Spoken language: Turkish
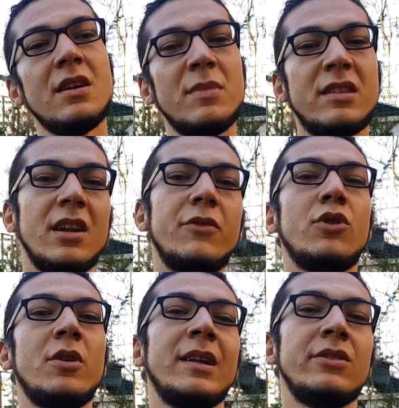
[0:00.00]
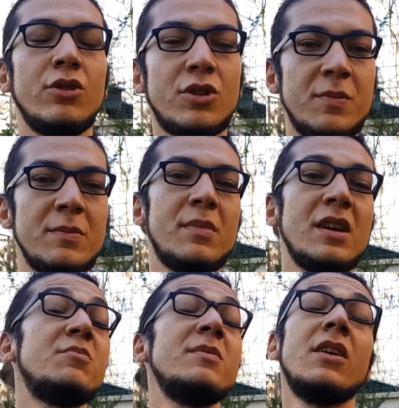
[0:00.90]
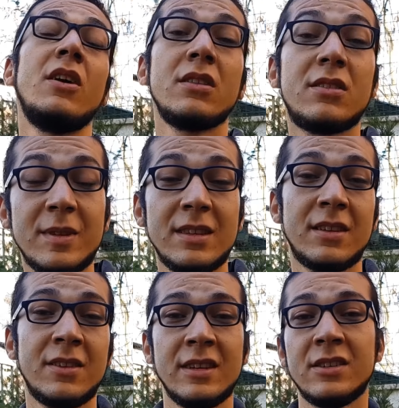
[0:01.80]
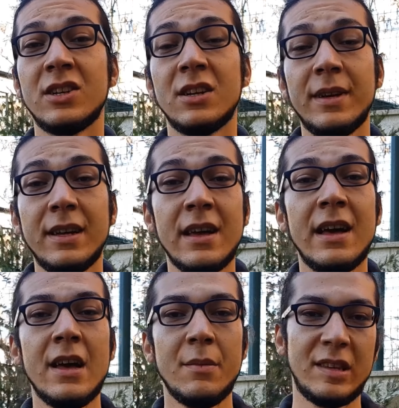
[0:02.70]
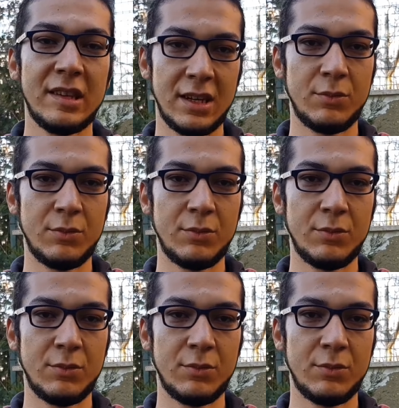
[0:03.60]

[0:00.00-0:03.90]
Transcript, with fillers: Bir telefona ben 4000, 5000, 6000 lira vereceğime bir tane